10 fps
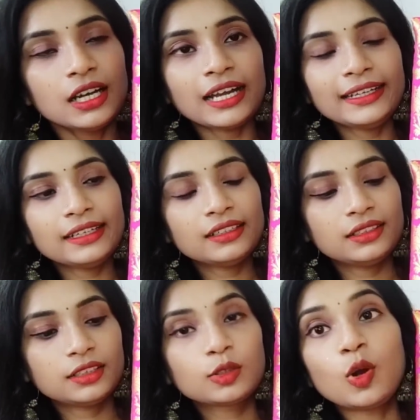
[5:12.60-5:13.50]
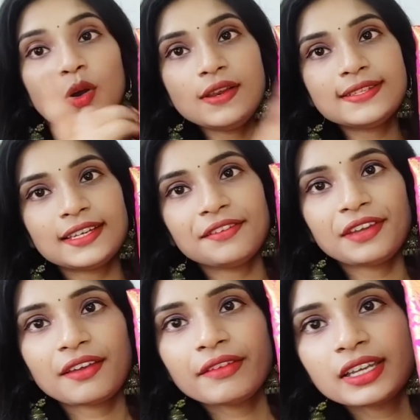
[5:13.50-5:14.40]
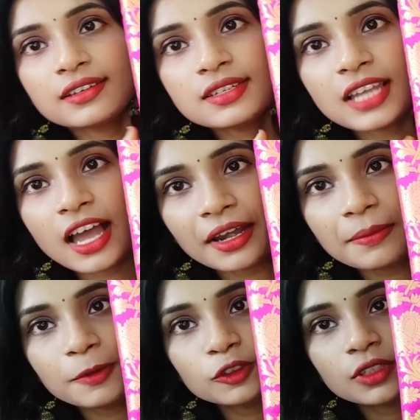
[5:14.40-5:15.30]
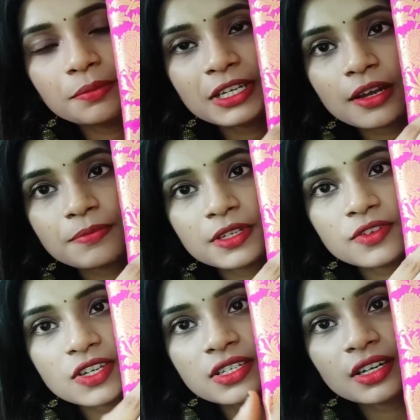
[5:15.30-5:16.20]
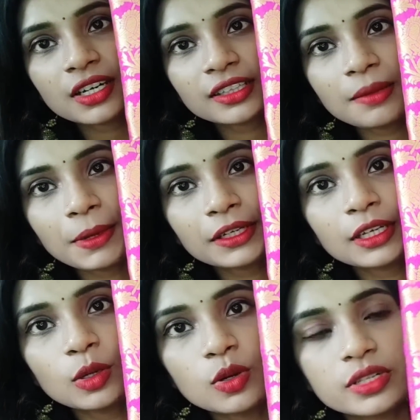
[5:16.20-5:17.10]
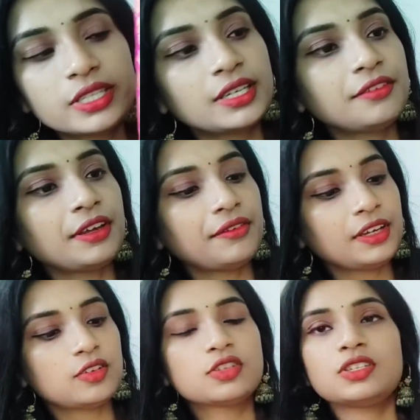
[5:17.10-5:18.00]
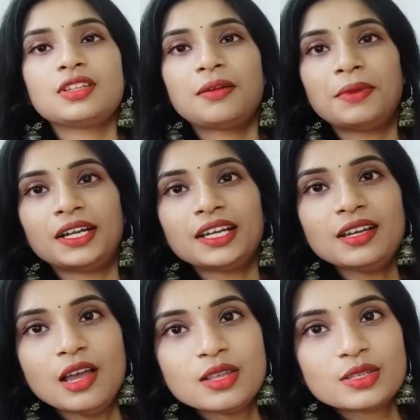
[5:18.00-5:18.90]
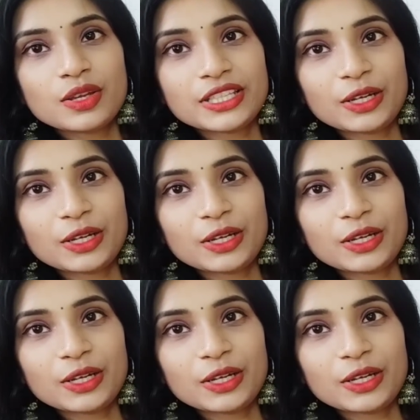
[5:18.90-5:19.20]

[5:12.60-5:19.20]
అండ్ గోల్డ్ జెరీ వేవింగ్ శారీ మొత్తం మీరు అబ్జర్వ్ చేసినట్టయితే మనకి గోల్డ్ జెరీ వేవింగ్ వచ్చిందనమాట సో ఇది